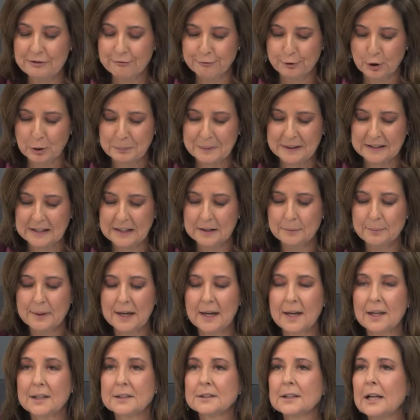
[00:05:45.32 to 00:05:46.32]

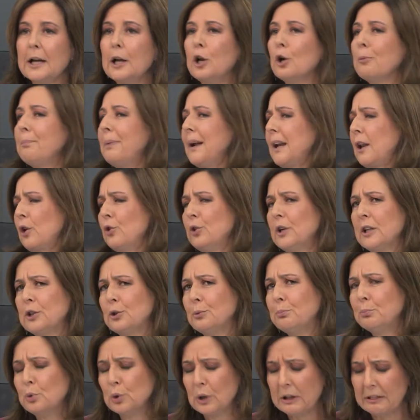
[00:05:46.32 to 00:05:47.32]
informativas, en los
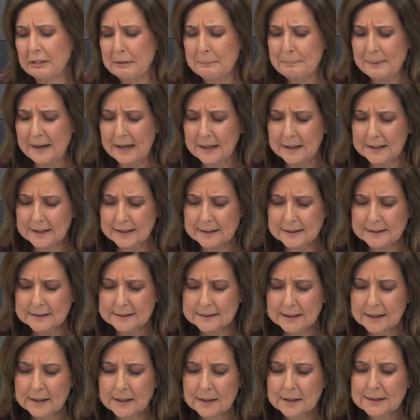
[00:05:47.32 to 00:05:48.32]
patronatos
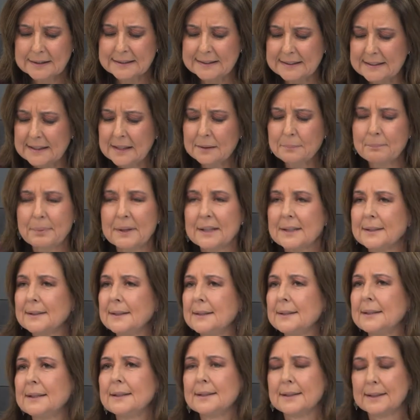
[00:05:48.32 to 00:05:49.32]
municipales, siempre que
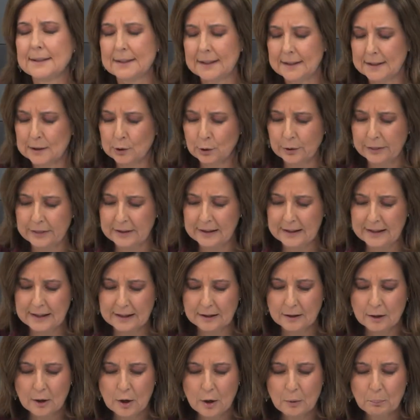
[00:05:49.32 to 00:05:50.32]
se sienten a
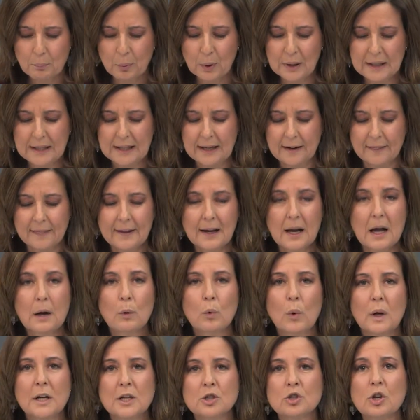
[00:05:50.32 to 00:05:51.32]
negociar, pues les digan
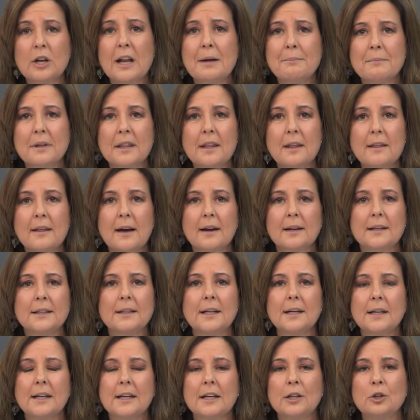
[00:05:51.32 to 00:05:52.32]
cuáles son las medidas que
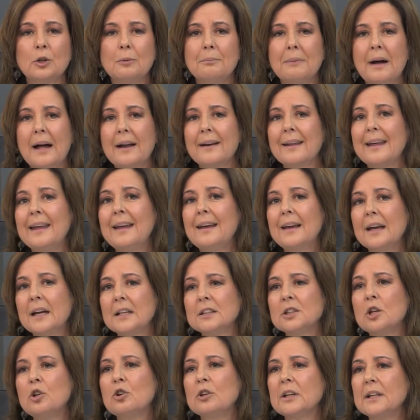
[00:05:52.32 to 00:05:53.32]
tienen que tomar y qué
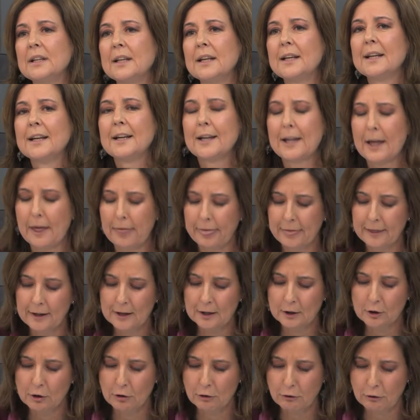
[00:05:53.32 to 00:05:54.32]
es lo que tienen que
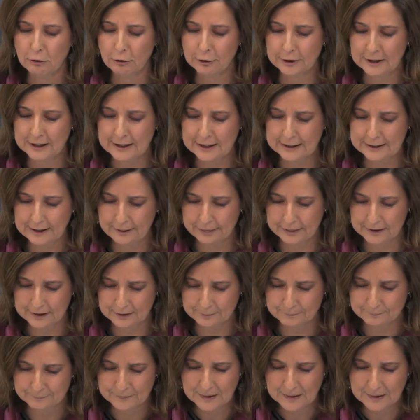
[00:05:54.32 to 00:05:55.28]
hacer o dejar hacer.